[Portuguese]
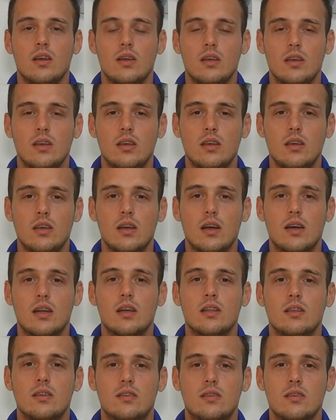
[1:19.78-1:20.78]
E
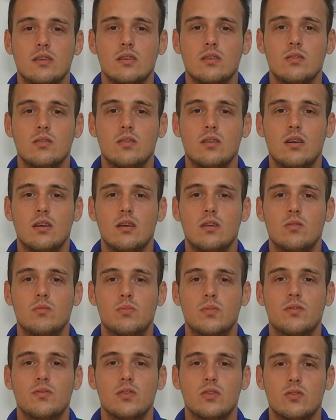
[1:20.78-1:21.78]
agradecendo ao
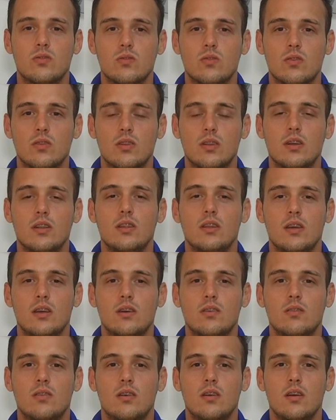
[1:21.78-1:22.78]
professor
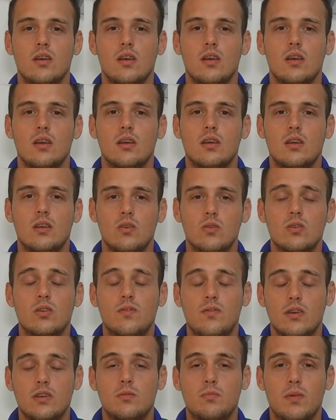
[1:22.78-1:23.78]
Daniel, que hoje
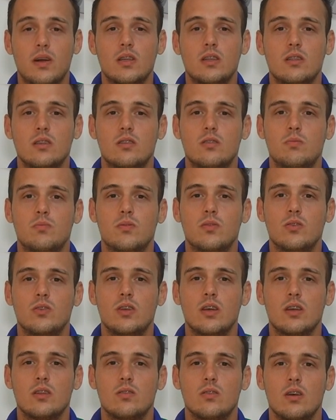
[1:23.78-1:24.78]
faz parte desse
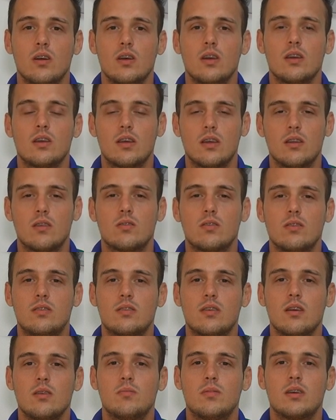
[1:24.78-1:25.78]
projeto, quero que
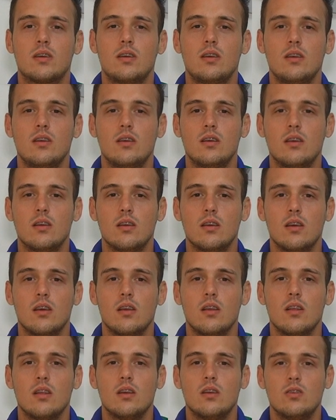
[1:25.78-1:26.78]
saiba que
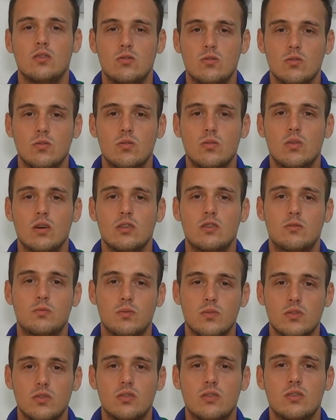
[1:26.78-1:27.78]
Estou à
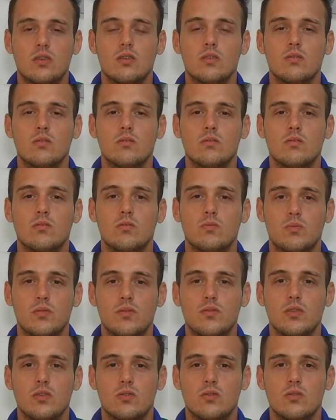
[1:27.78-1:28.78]
disposição do
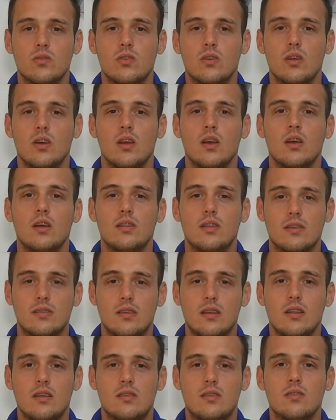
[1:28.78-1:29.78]
professor da
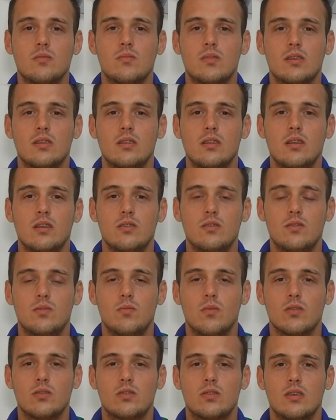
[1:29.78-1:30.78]
Seleção Brasileira de
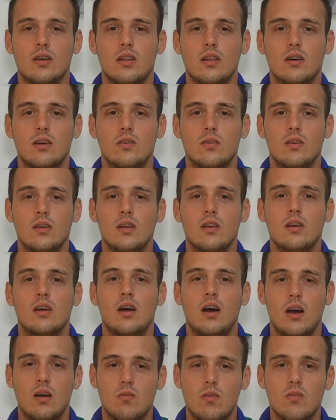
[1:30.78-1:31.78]
Futebol de Salão
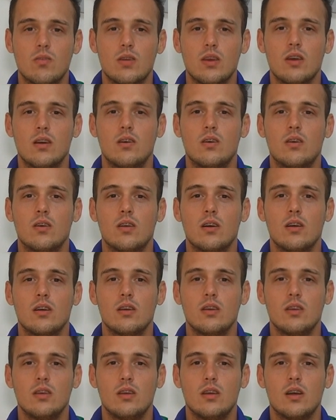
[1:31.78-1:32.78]
a qualquer hora
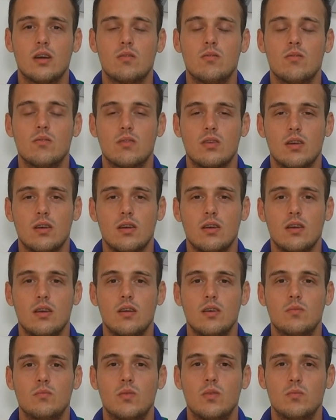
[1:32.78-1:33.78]
e a
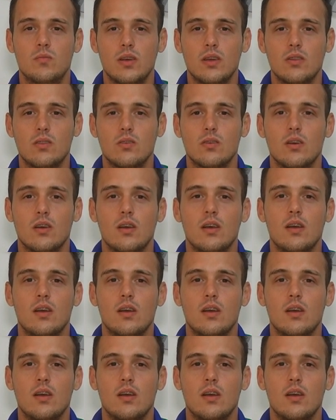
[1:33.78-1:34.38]
qualquer momento.